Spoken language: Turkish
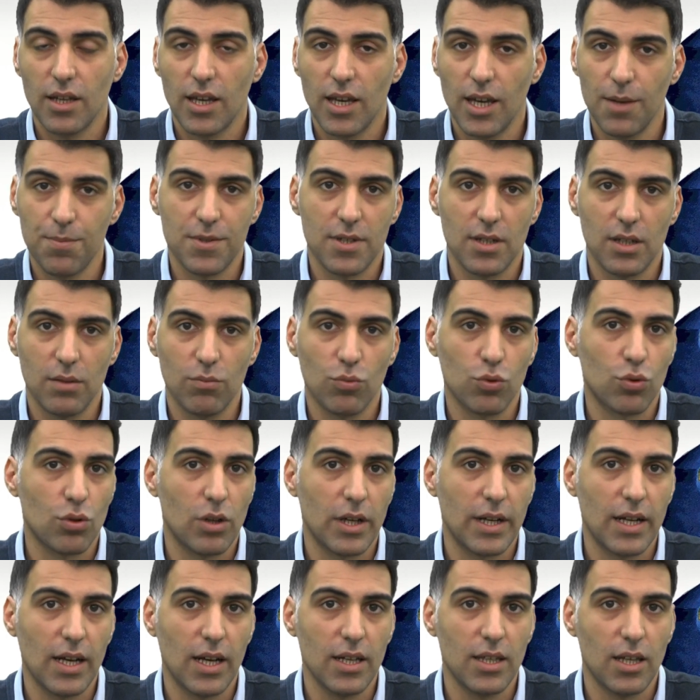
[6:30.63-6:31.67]
hepsini
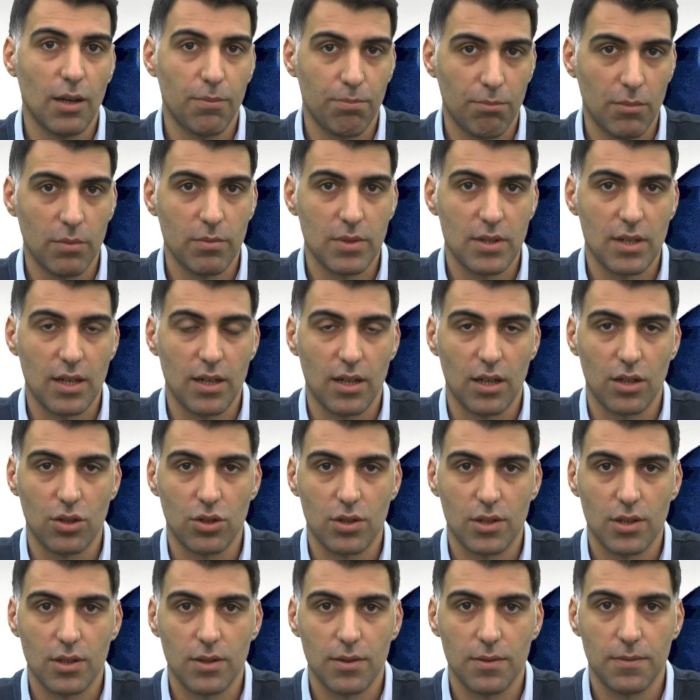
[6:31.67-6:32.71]
mutlaka yapmanız gerekir.